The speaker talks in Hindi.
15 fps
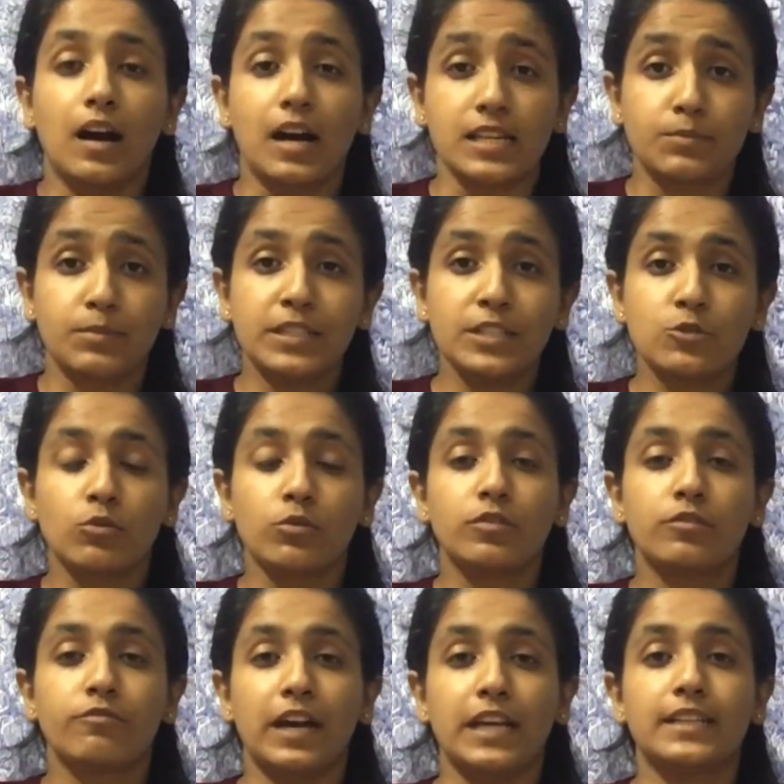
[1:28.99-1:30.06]
हस्बैंड सूट
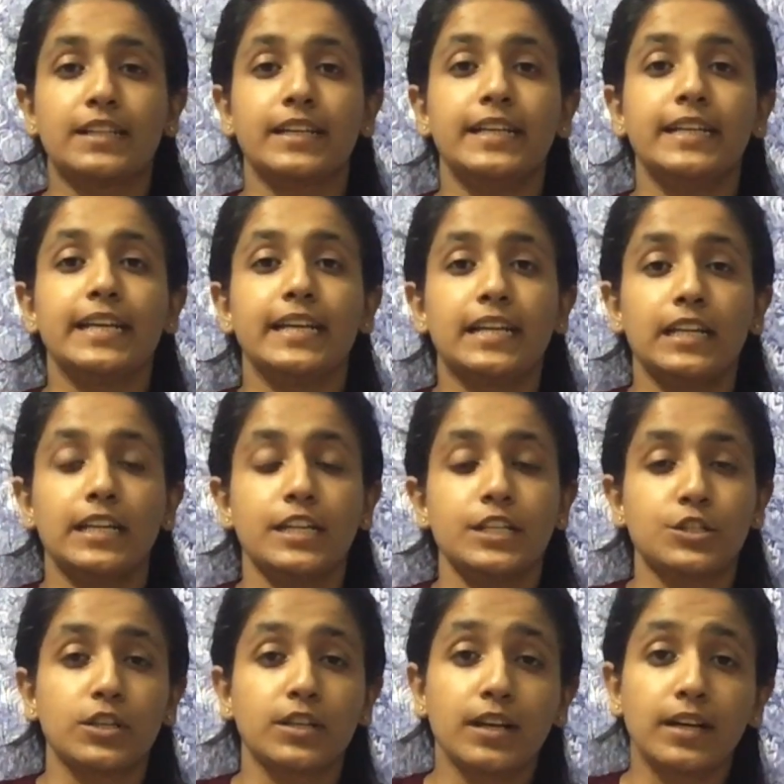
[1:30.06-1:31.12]
फाइल करें
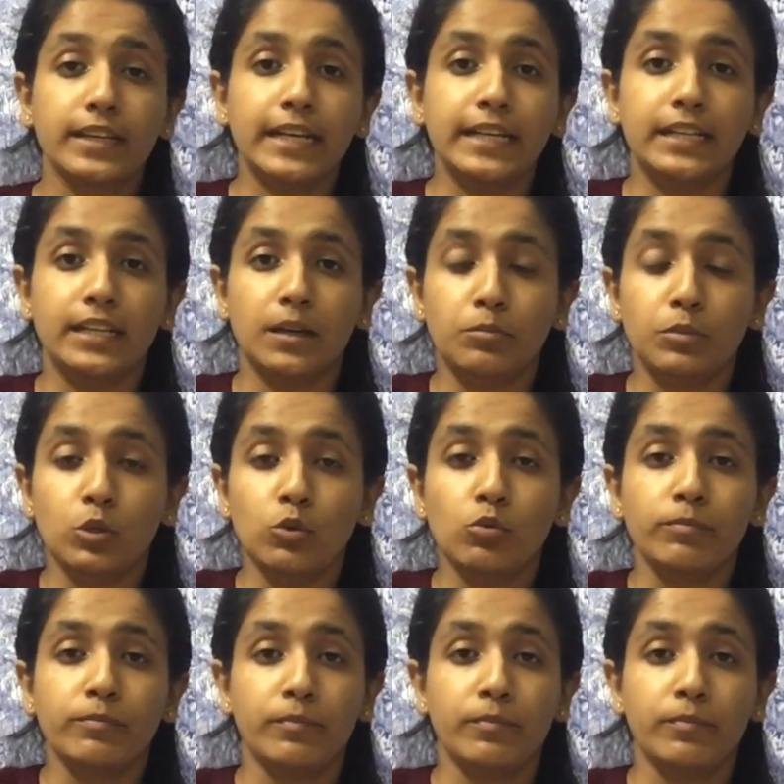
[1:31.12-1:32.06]
डिक्लेरेशन का कि डब्ल्यू